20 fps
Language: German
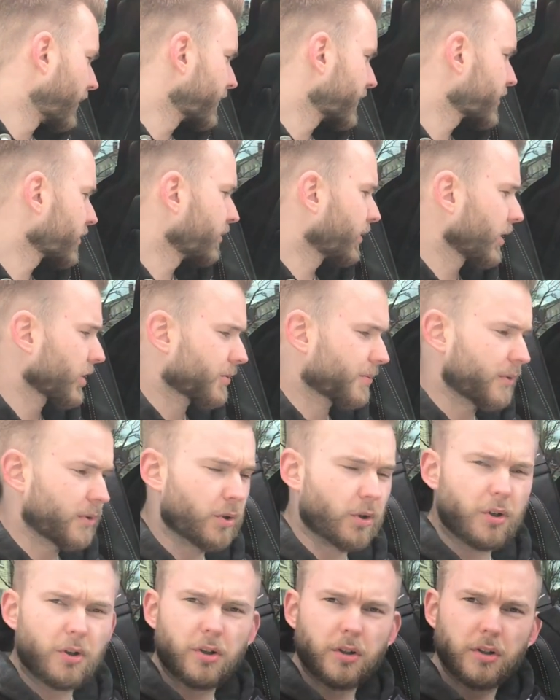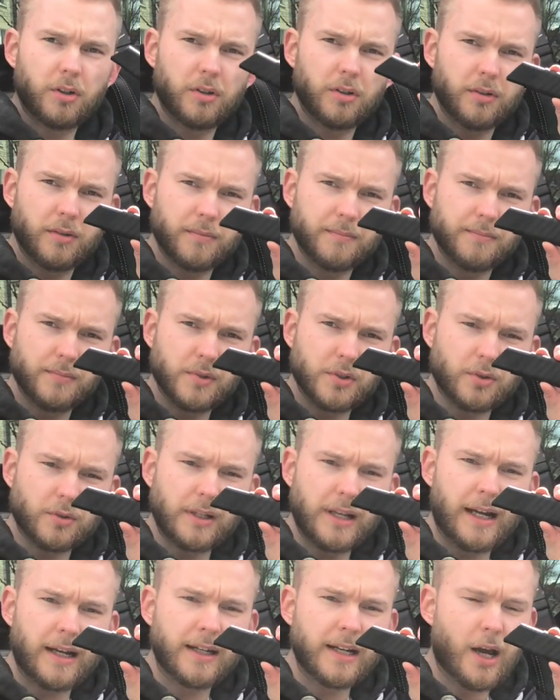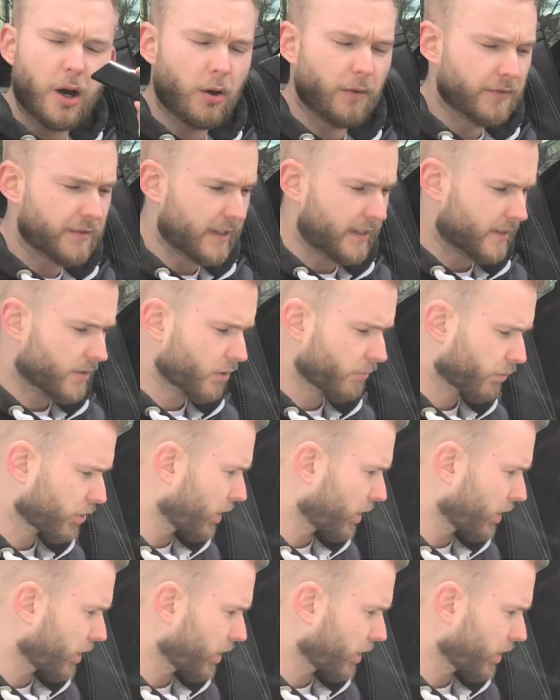habe ich zum Beispiel noch so einen langen Aufsatz zum